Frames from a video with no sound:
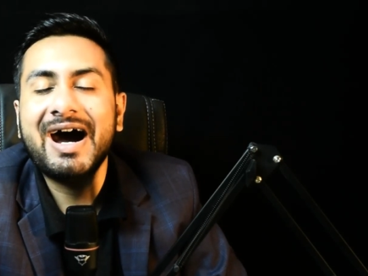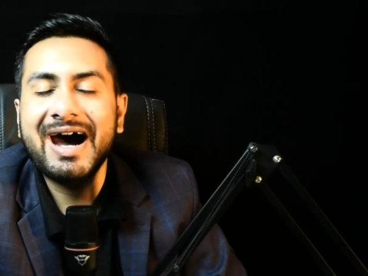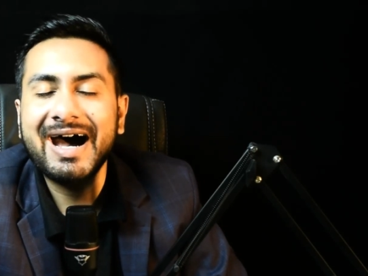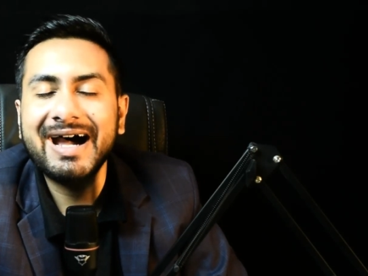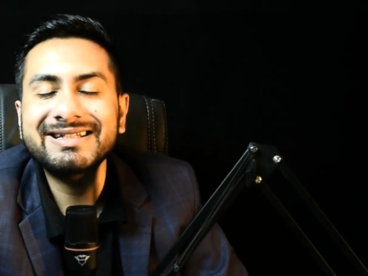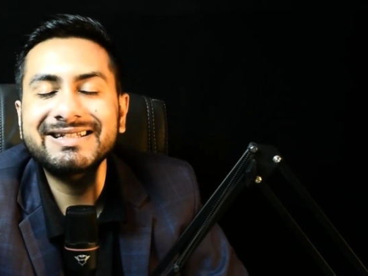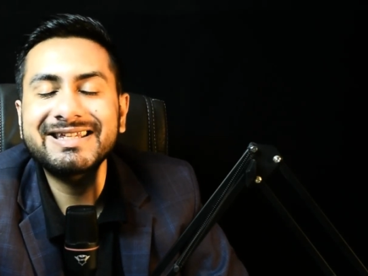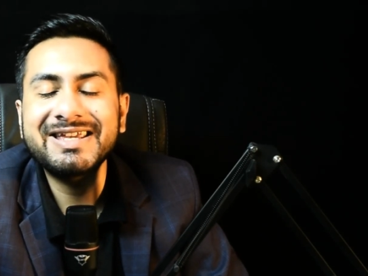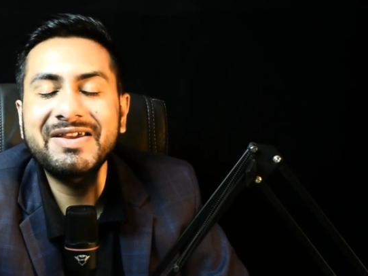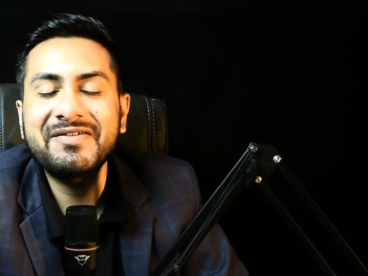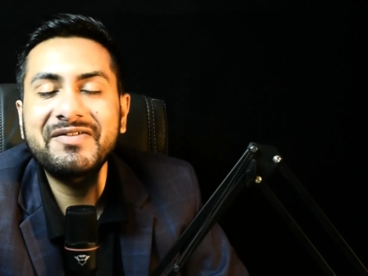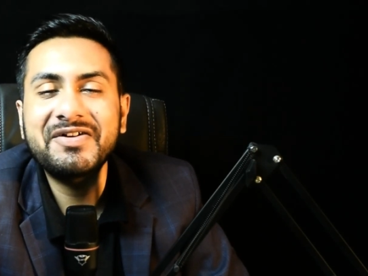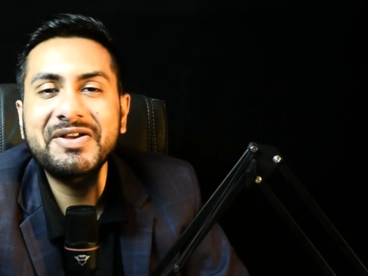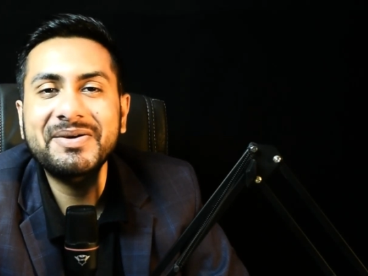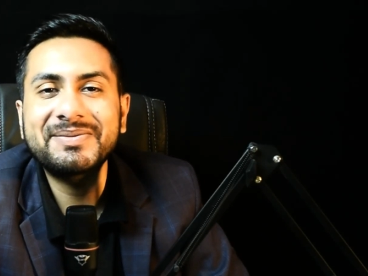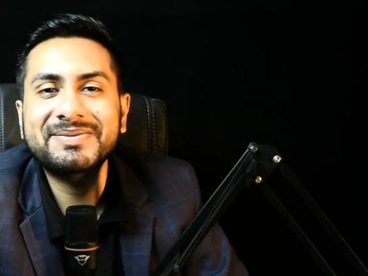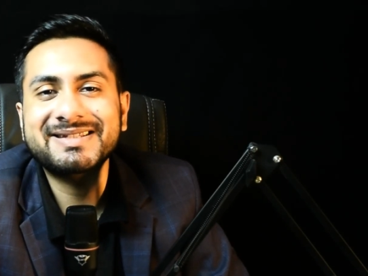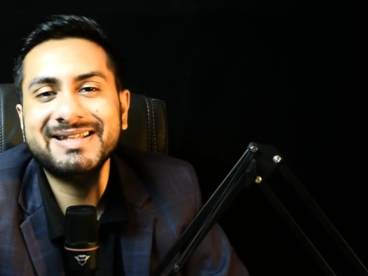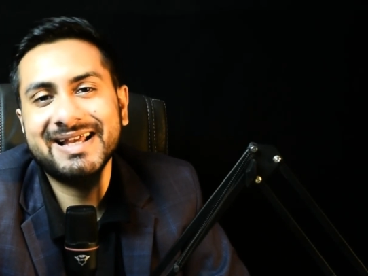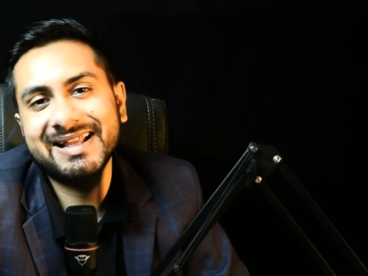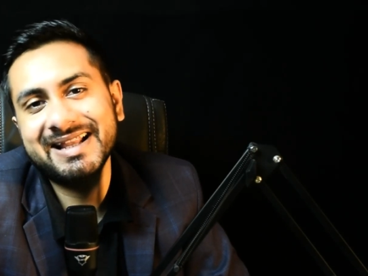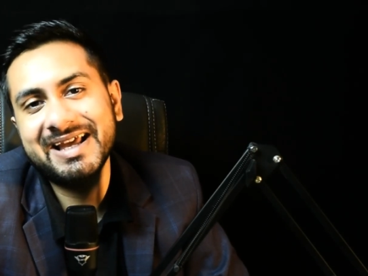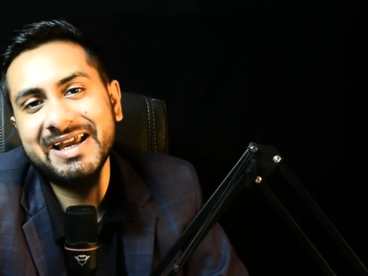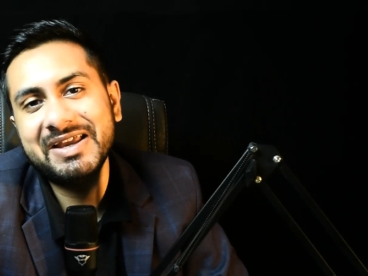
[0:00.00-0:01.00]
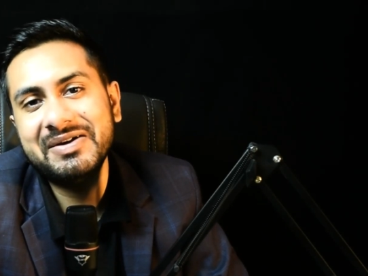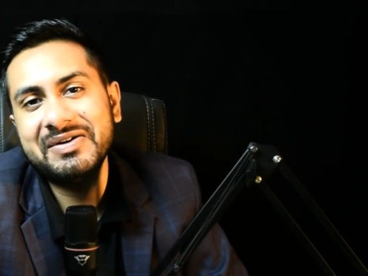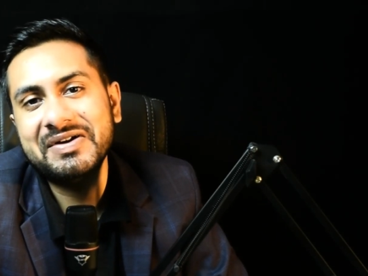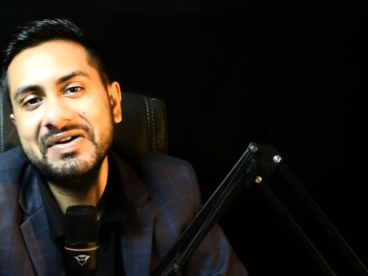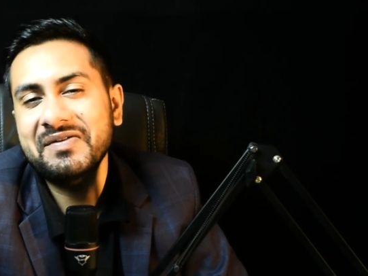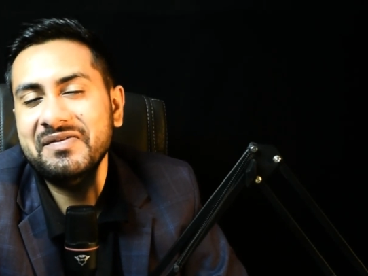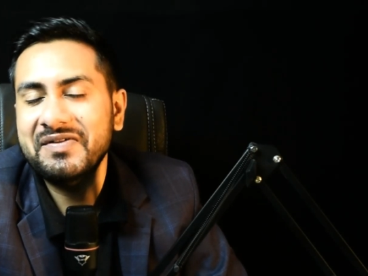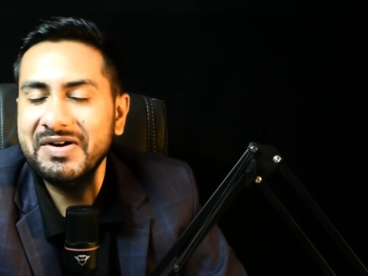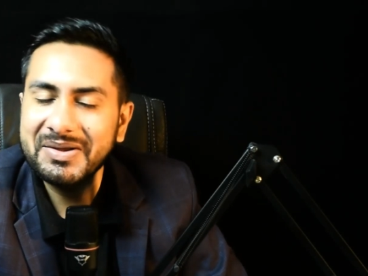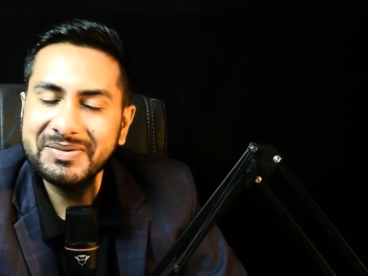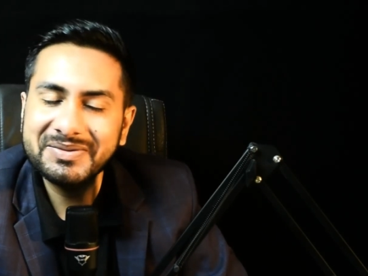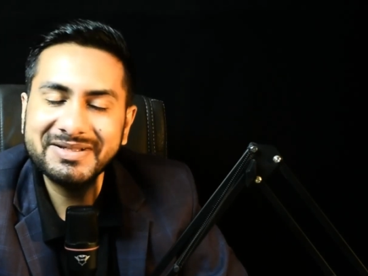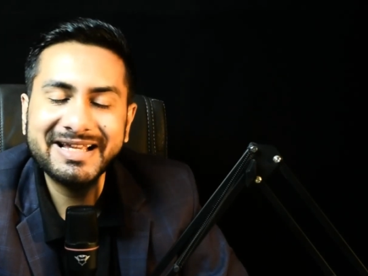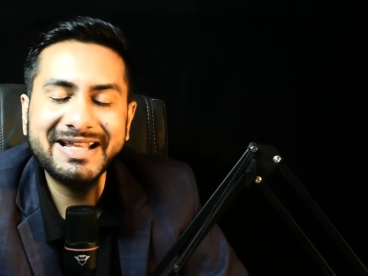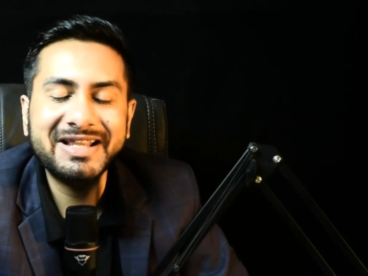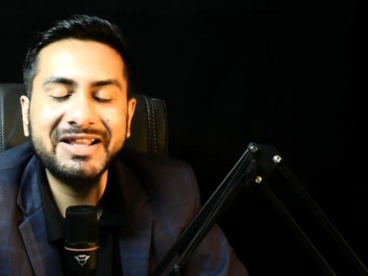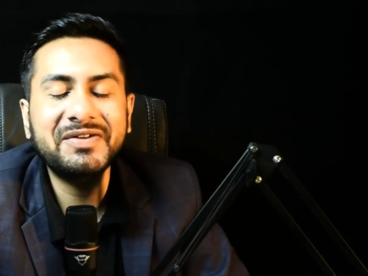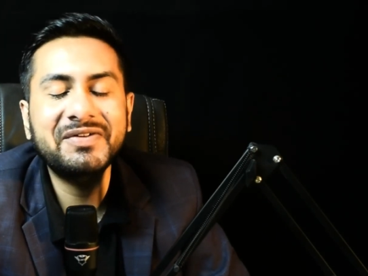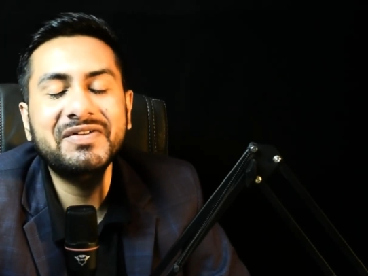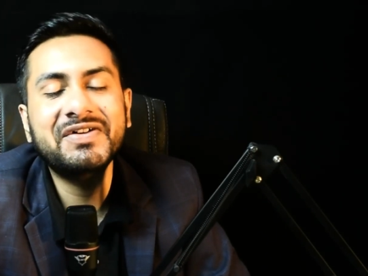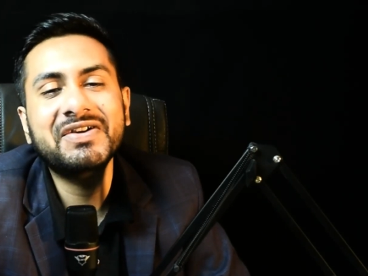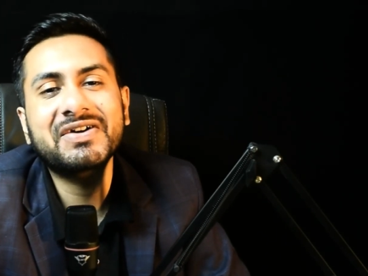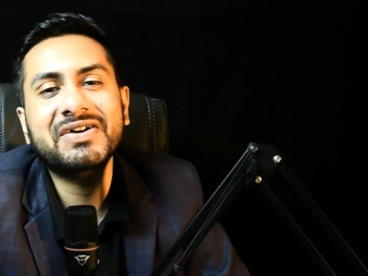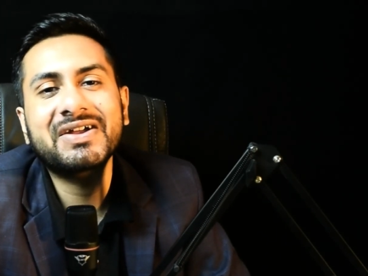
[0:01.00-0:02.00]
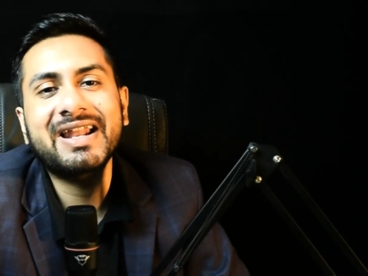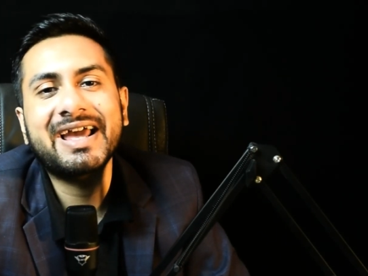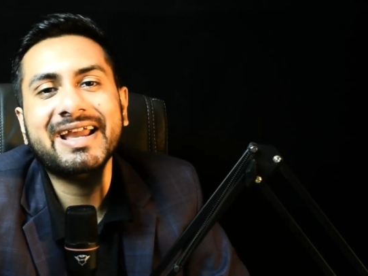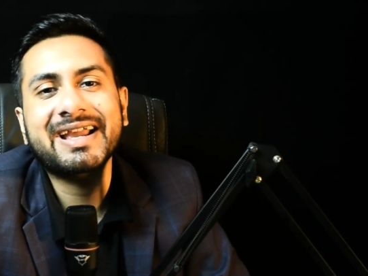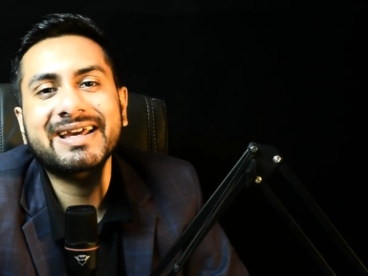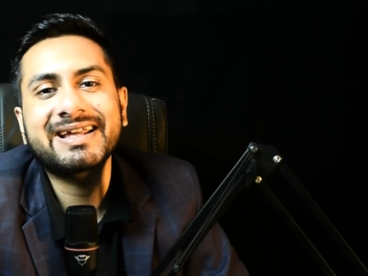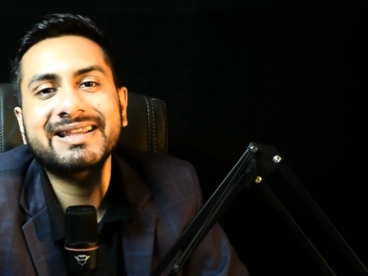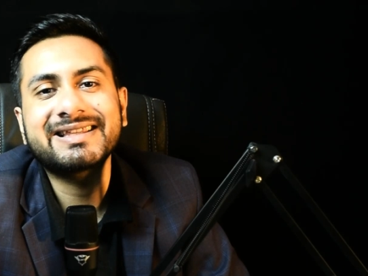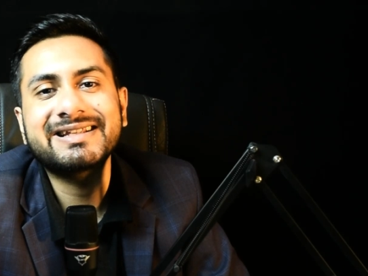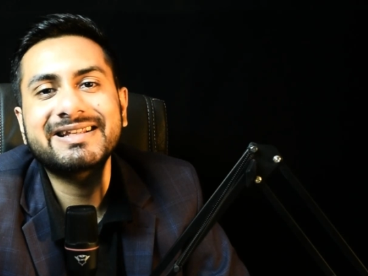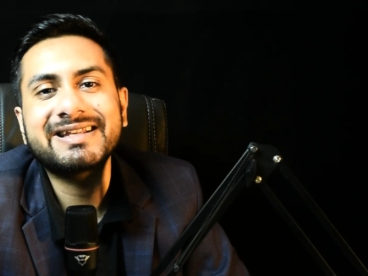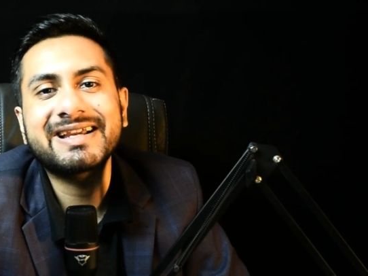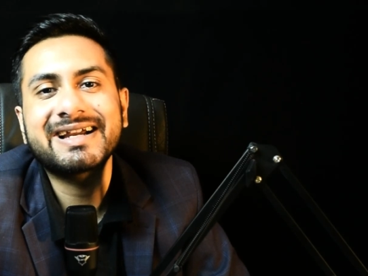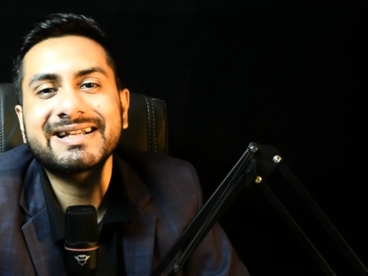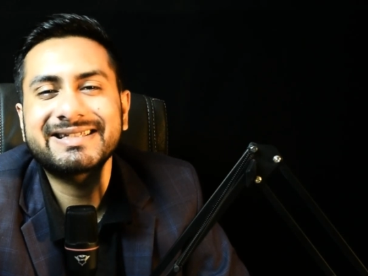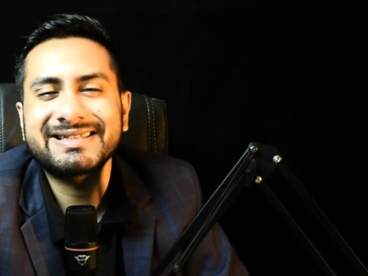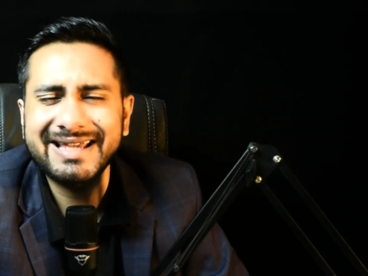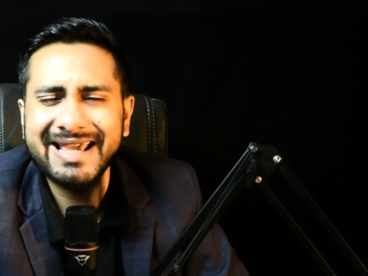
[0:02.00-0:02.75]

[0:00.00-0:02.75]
आज की वीडियो पसंद आई होगी वीडियो पसंद आई वीडियो को लाइक कर दीजिएगा